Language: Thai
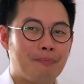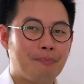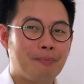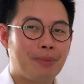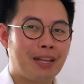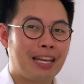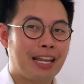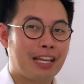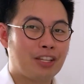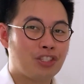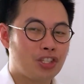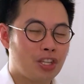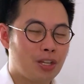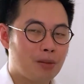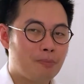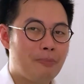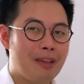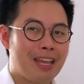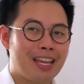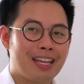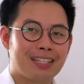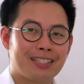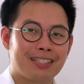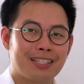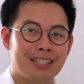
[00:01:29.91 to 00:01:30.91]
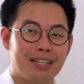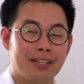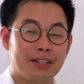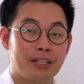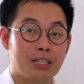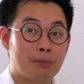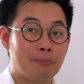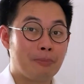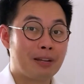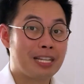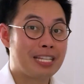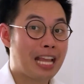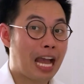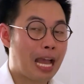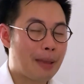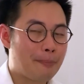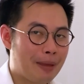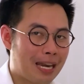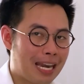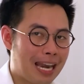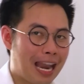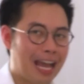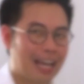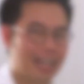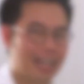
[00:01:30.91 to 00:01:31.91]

เป็น lecture base หรือบรรยายเป็นห